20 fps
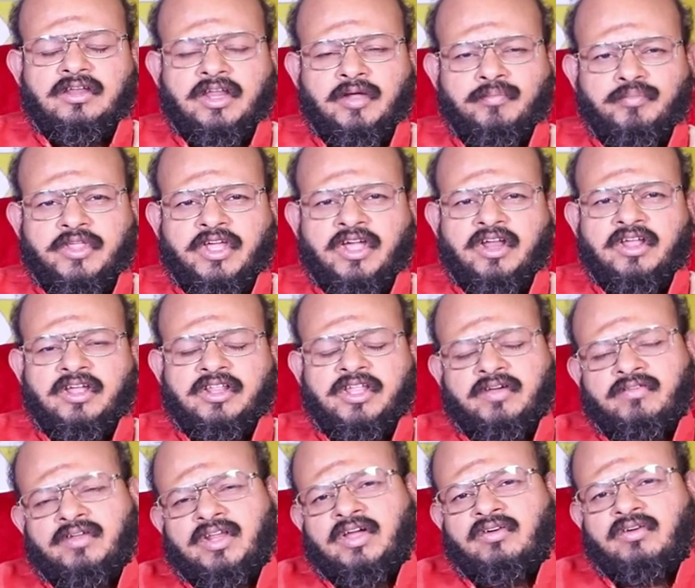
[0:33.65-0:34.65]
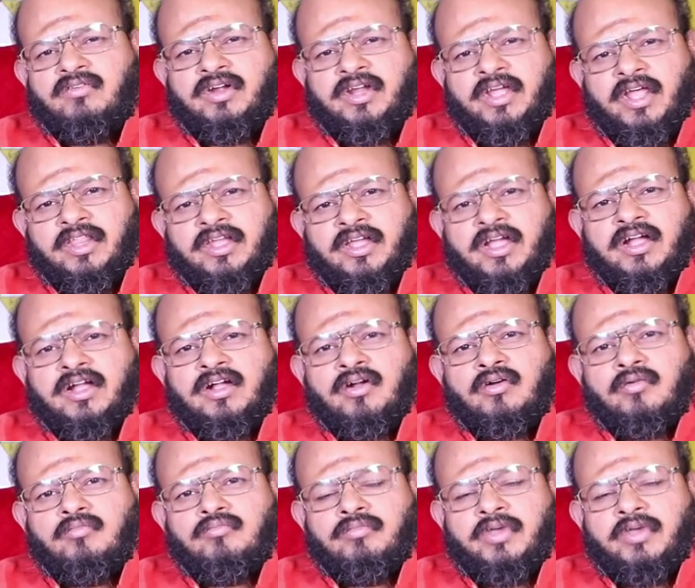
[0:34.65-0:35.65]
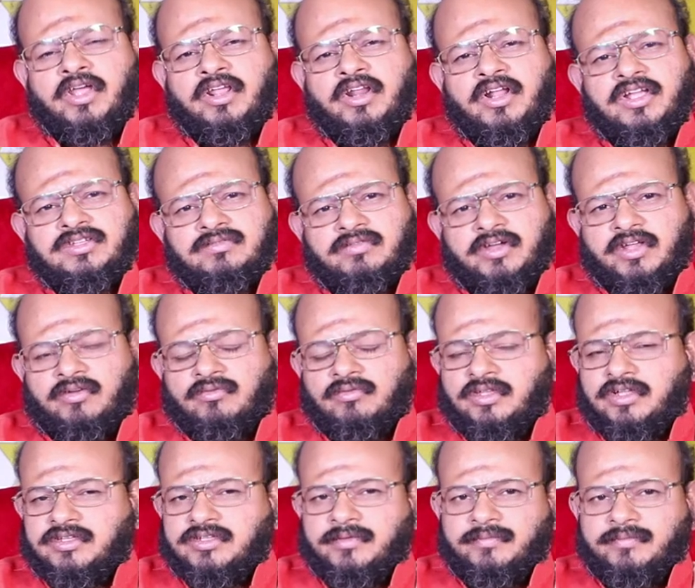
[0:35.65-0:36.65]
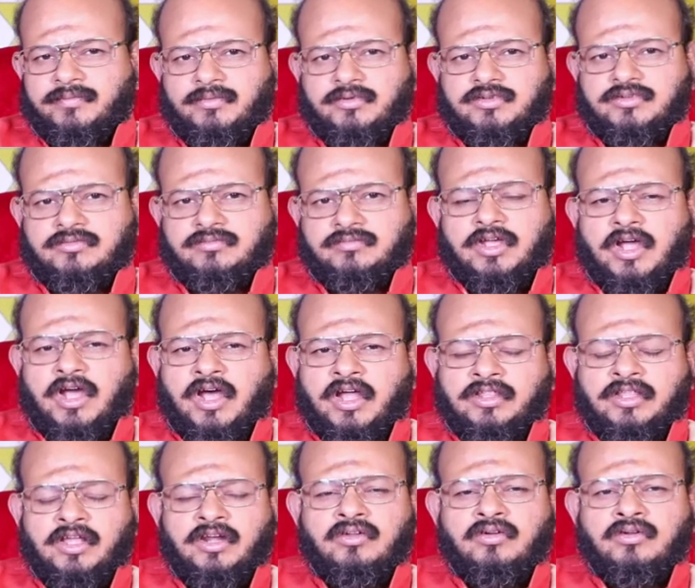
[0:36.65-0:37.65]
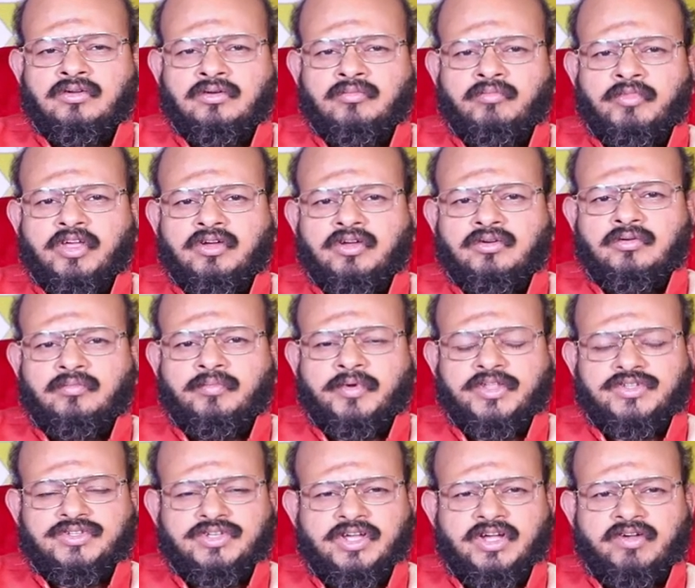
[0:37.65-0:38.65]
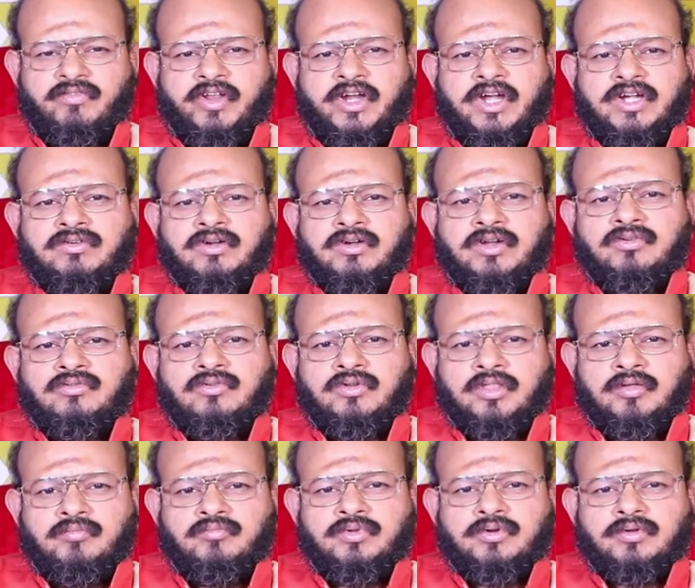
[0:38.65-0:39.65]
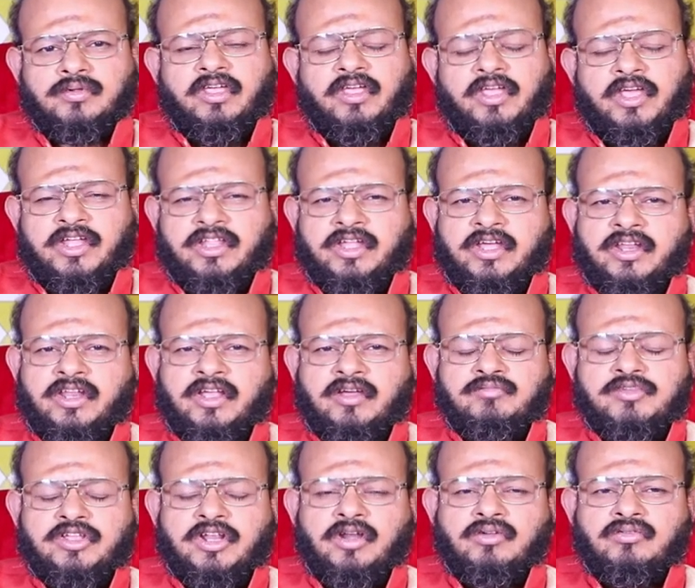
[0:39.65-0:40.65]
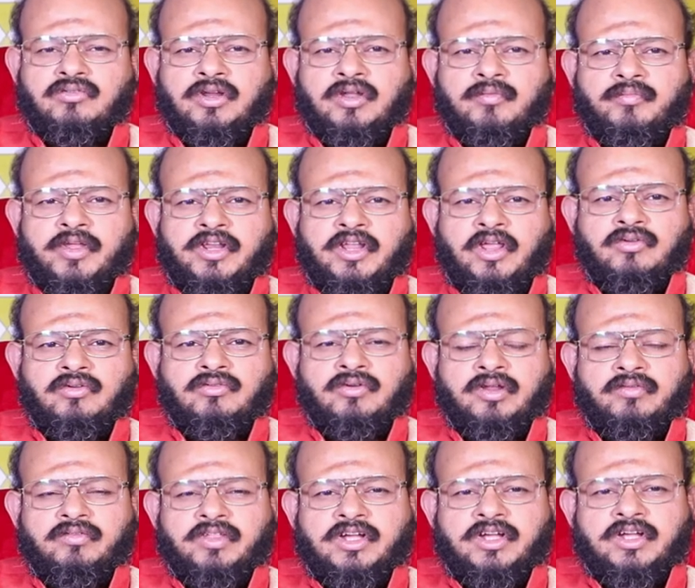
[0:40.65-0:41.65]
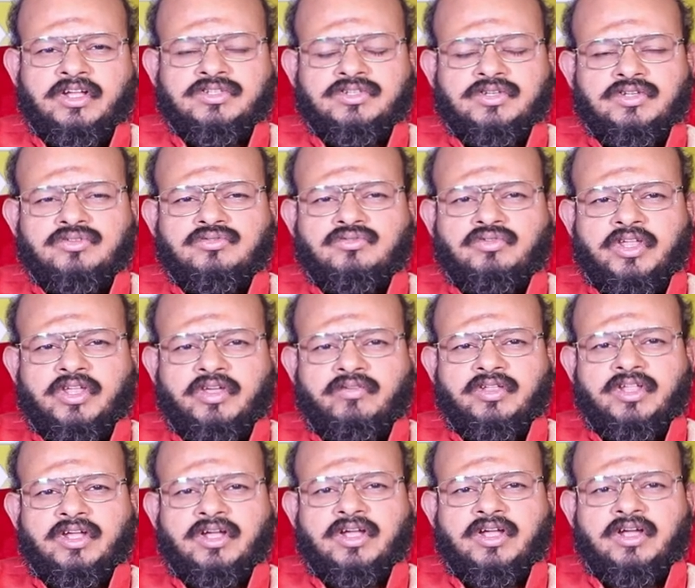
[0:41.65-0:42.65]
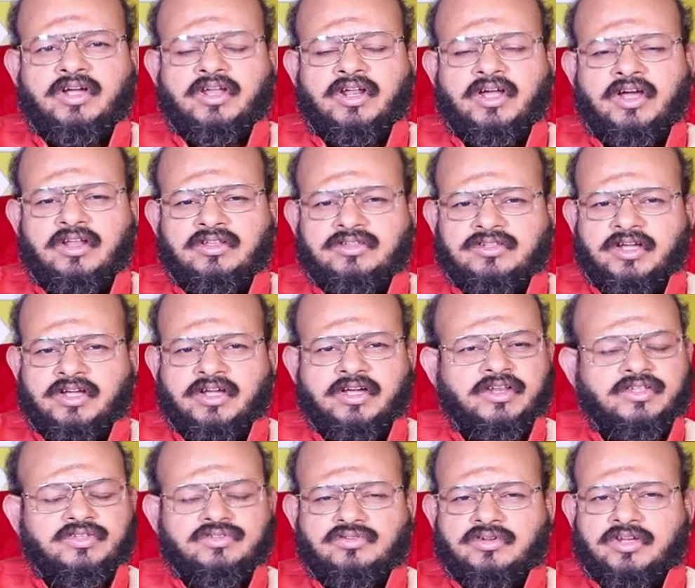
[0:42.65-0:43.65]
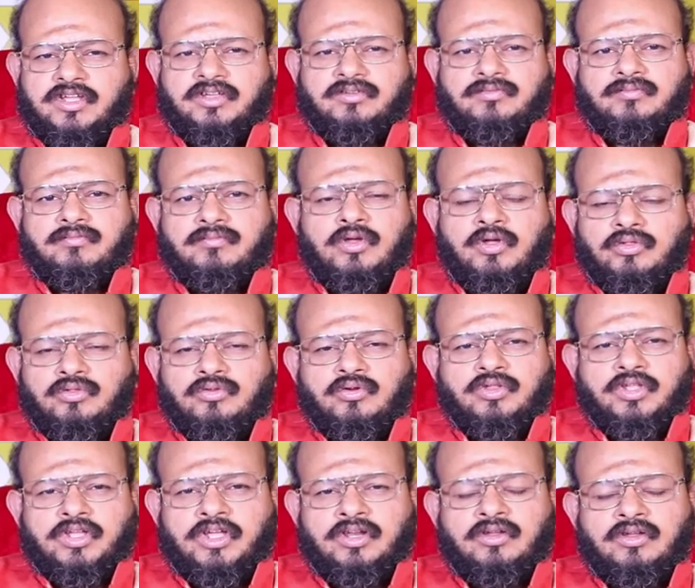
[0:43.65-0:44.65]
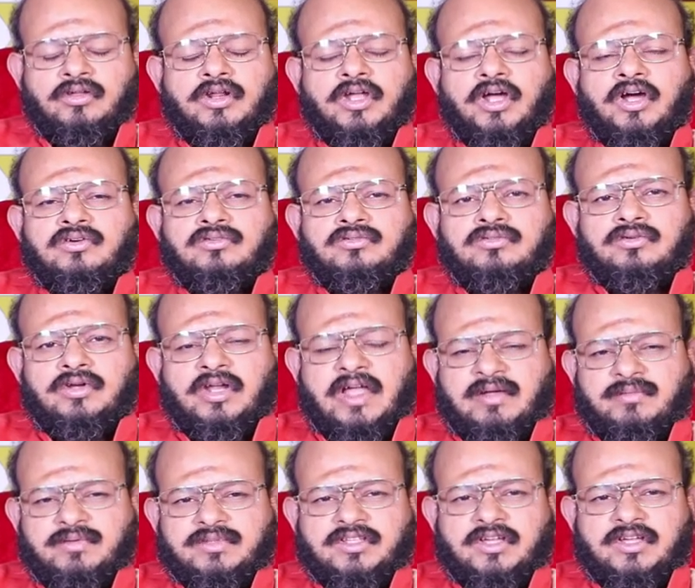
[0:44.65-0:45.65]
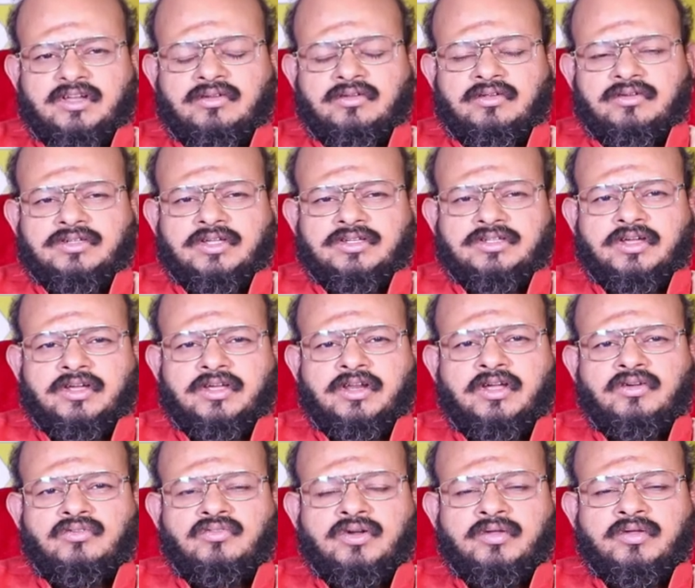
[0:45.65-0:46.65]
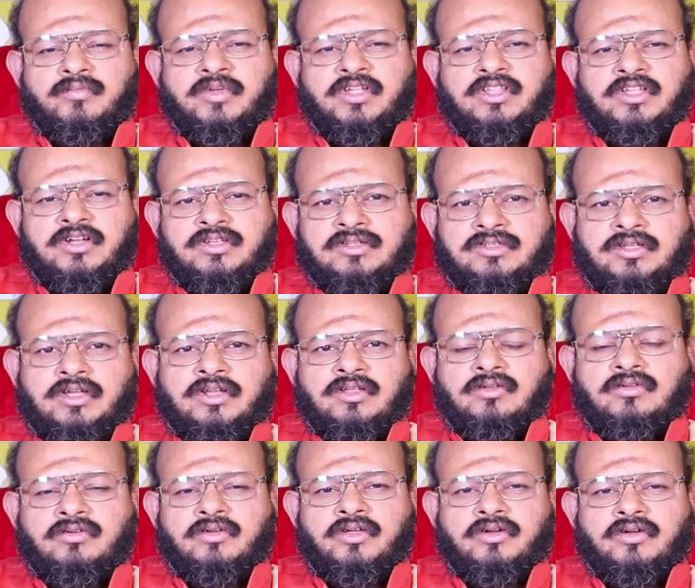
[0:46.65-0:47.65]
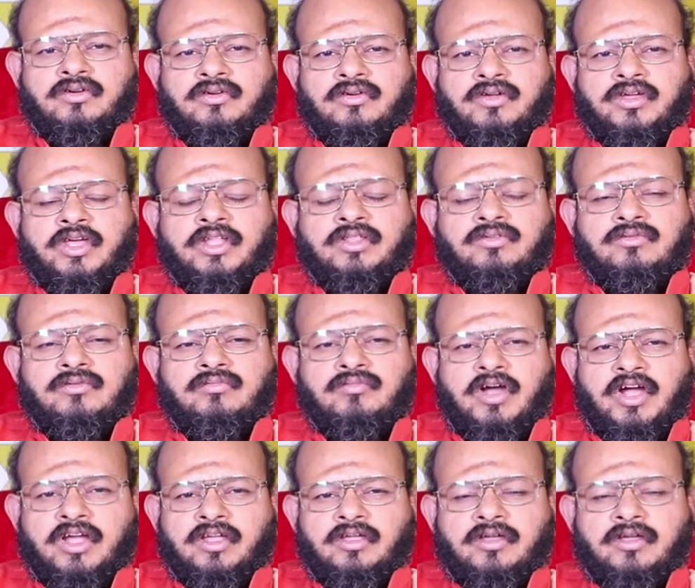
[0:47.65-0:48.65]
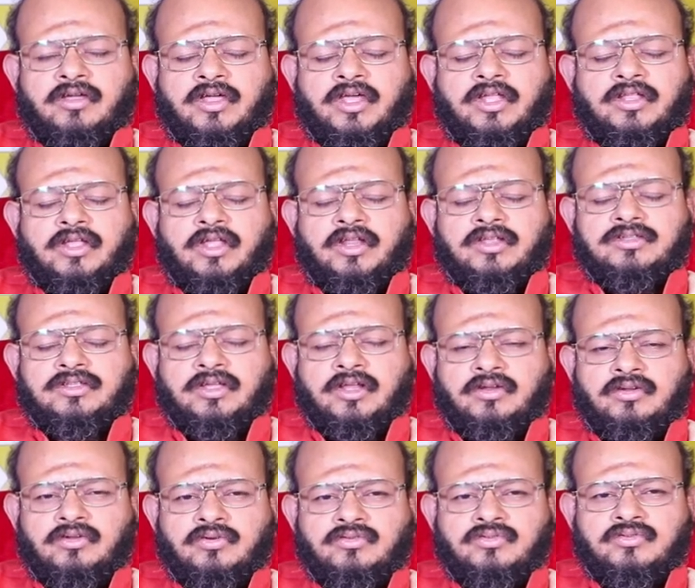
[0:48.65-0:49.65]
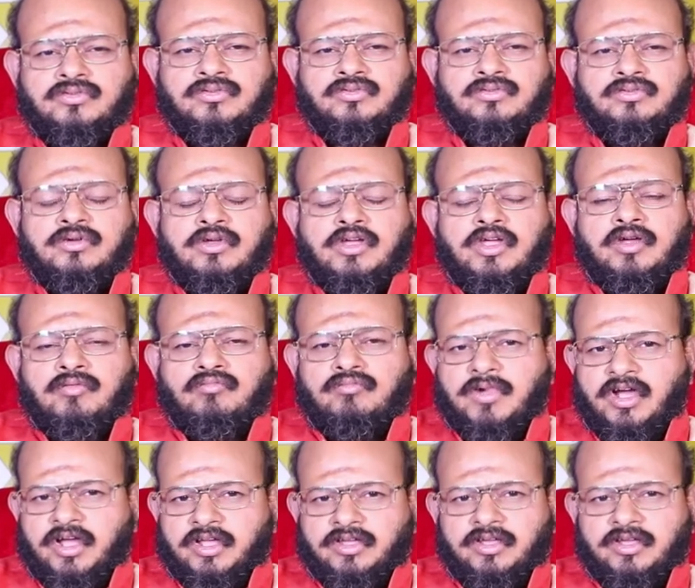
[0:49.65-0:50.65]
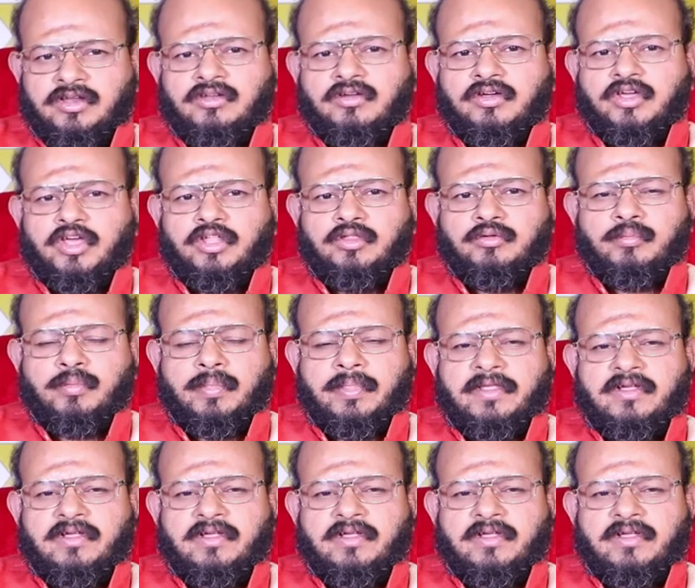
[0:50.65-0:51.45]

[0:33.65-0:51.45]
లబ్ధి అనేది ఏమన్నా ఉంటే అధికంగా మీనరాశి వారికి ఉందని చెప్పవచ్చు అందరిలోనూ మీకు ప్రత్యేకమైనటువంటి గుర్తింపు ఏదైనా మీరు అనుకున్న పని అనుకున్న విధంగా చేసుకునే విధంగా గ్రహాలు సహకరిస్తున్నాయి తృతీయంలో రాహు లాభస్థానంలో షష్టగ్రహ కూటమి ధనస్థానంలో యొక్క కేతువు భాగ్యం కేతు ధనస్థానంలో కుజుడు భాగ్యంలో కేతువు